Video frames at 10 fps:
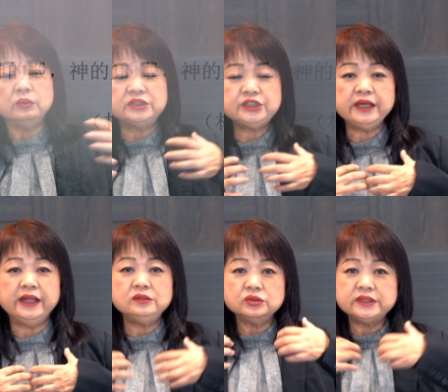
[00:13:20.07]
有圣
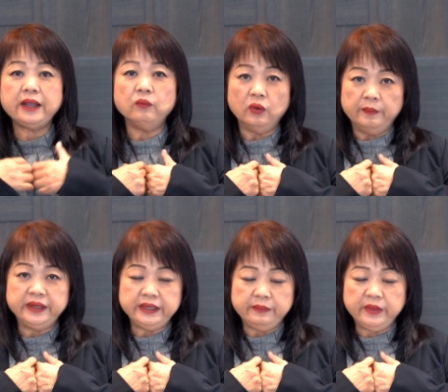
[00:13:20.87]
灵住在我
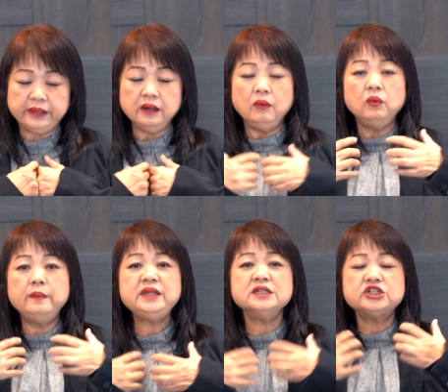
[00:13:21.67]
们里面，我
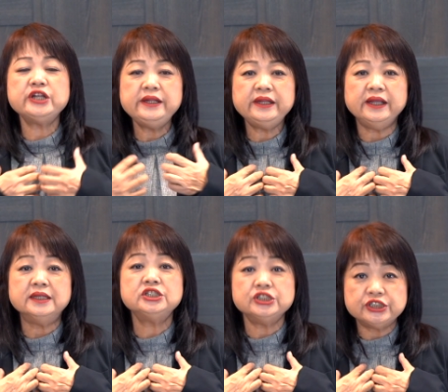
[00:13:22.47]
们的身体
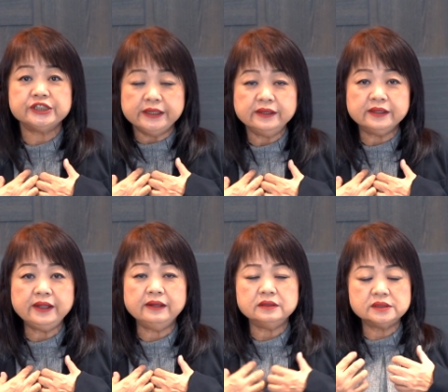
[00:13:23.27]
是神的
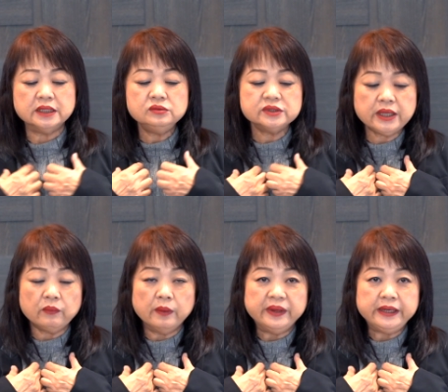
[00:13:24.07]
殿，神住在
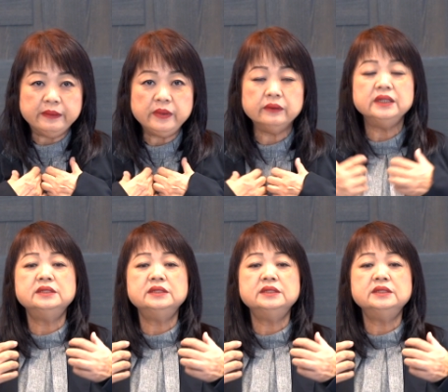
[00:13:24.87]
我们里面，